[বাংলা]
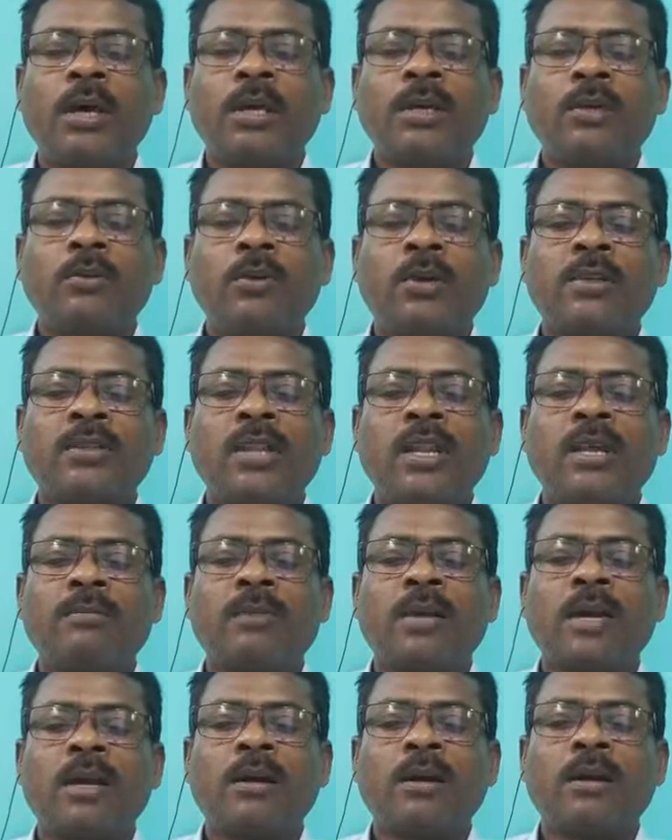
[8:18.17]
ইট ওয়াজ লেফট
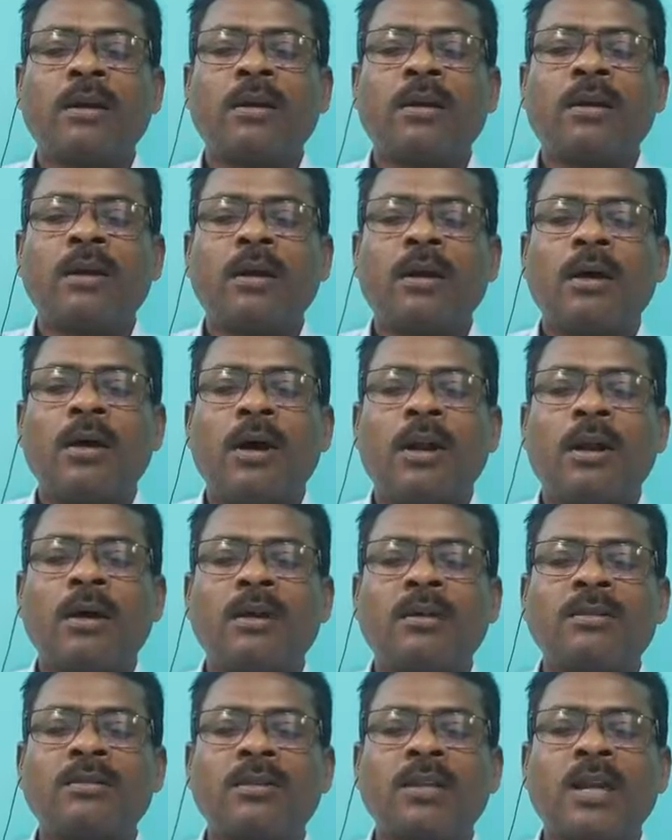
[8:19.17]
আন
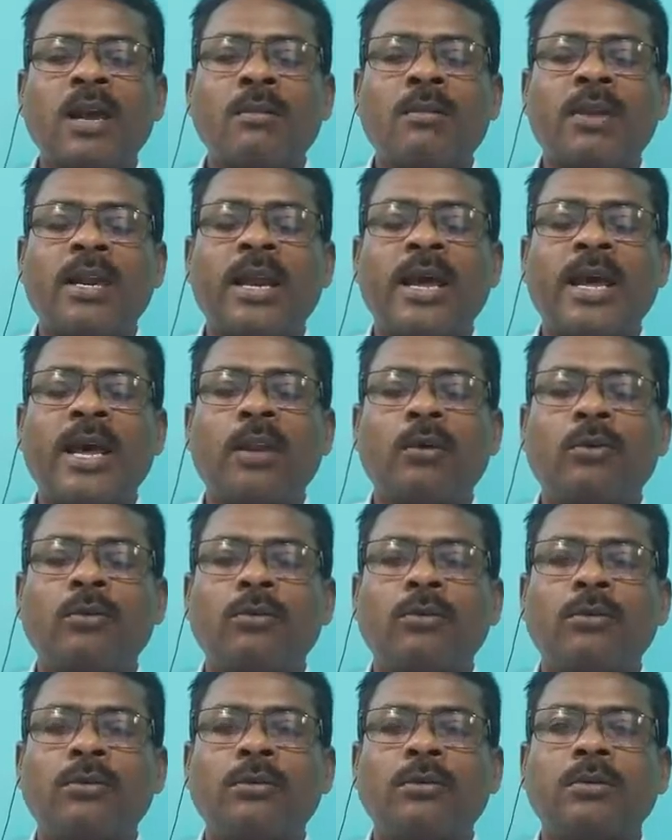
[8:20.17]
আনডিস্টার্ব অ্যান্ড
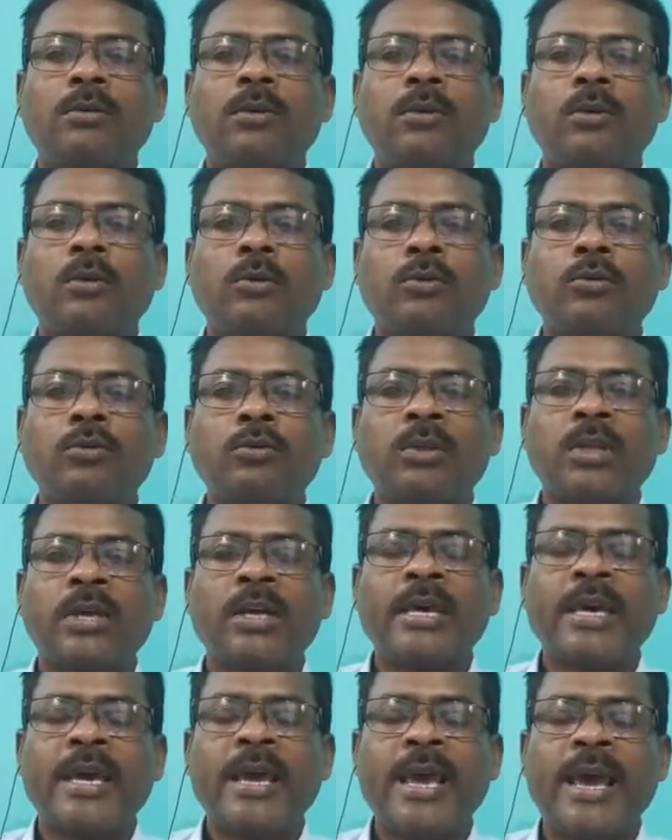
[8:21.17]
অ্যালোন
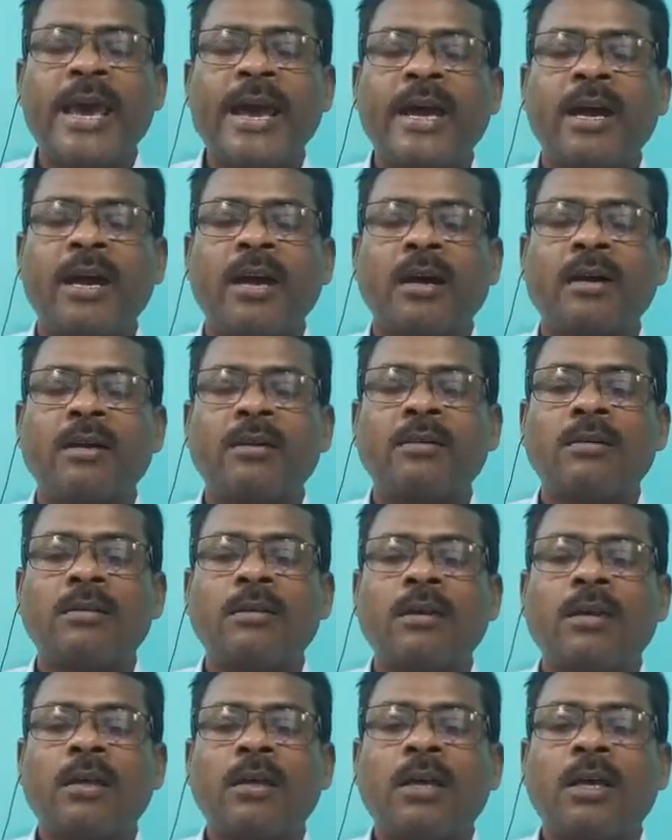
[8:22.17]
ওষুধটাকে একা
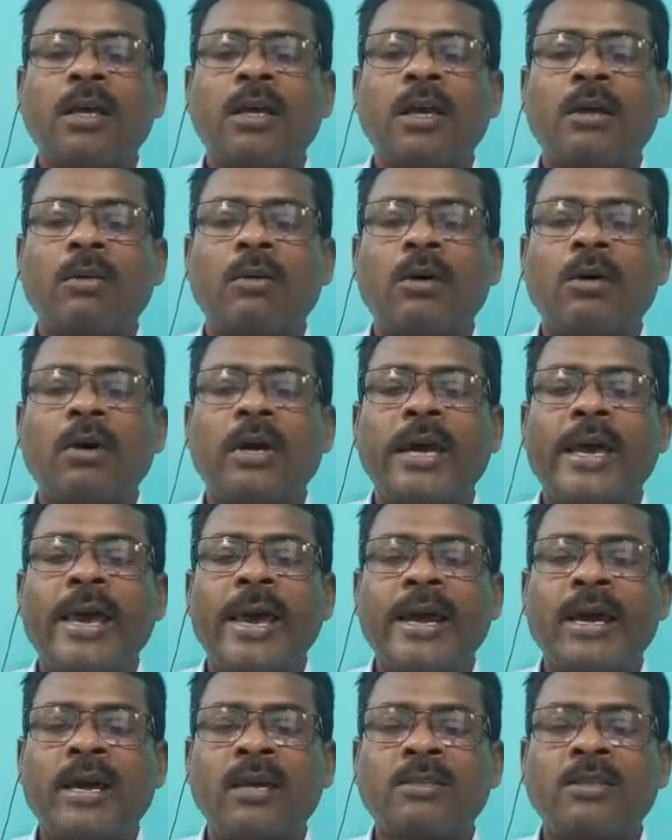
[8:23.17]
এবং
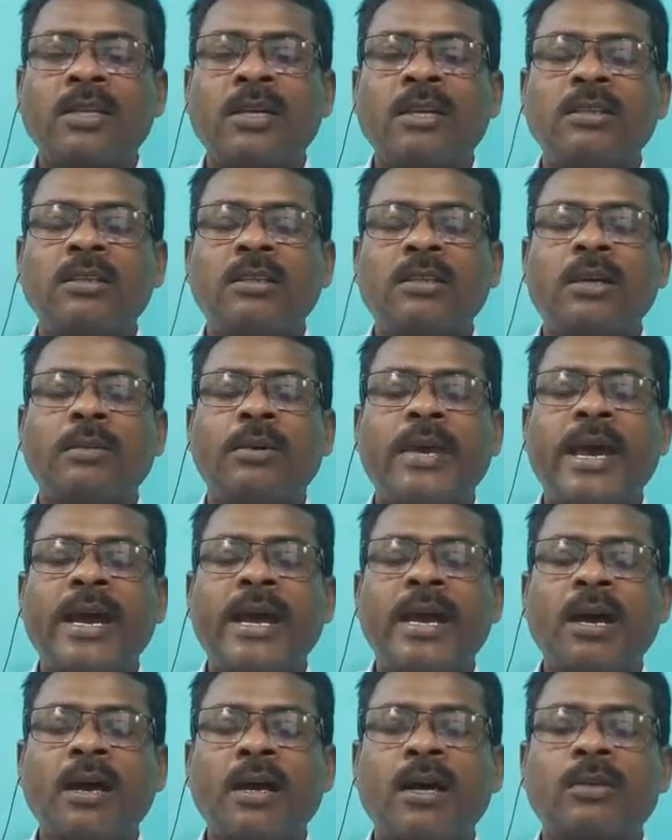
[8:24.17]
একা ছেড়ে দিতে হবে
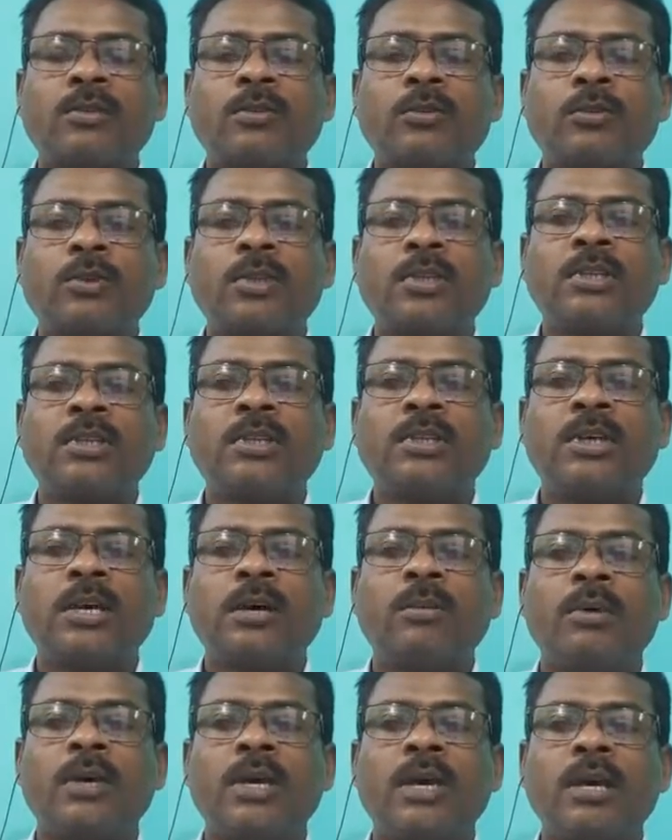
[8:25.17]
একা কাজ করতে দিতে
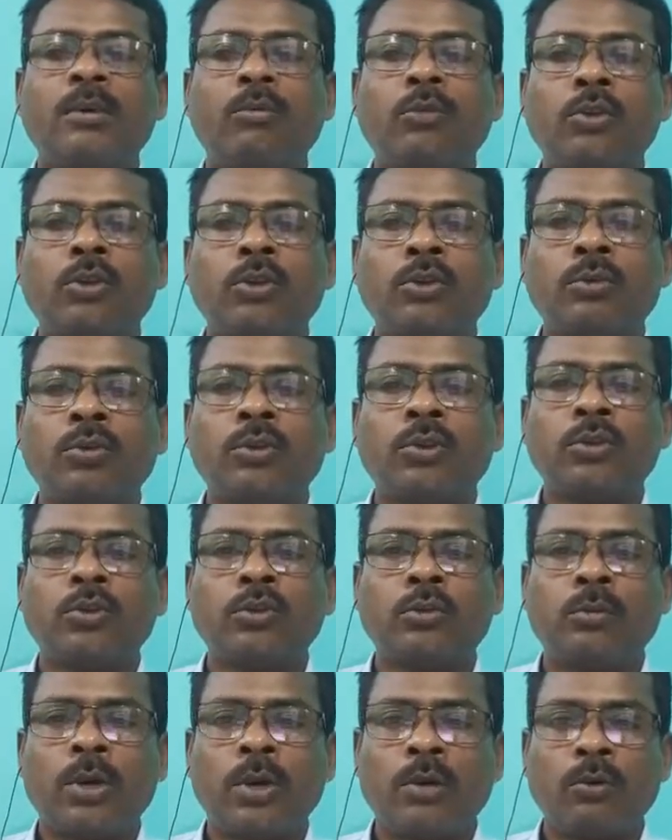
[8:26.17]
হবে এই মধ্যবর্তী
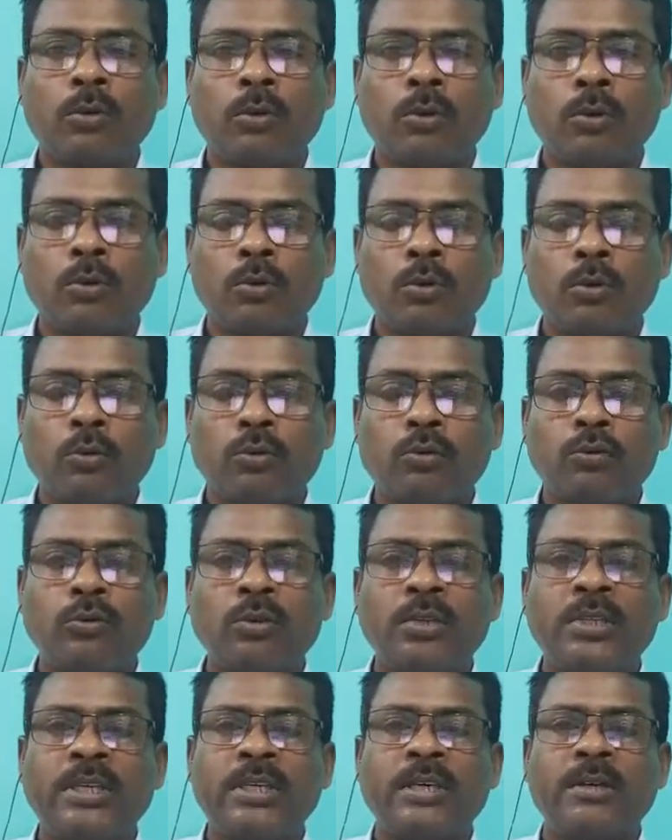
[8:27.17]
সময় অন্য কোনো ওষুধ
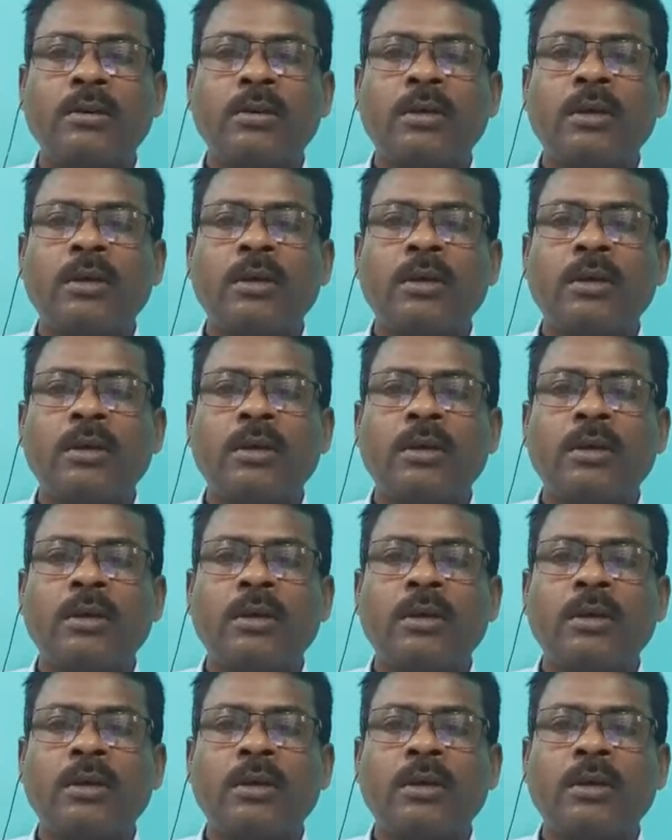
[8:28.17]
দিয়ে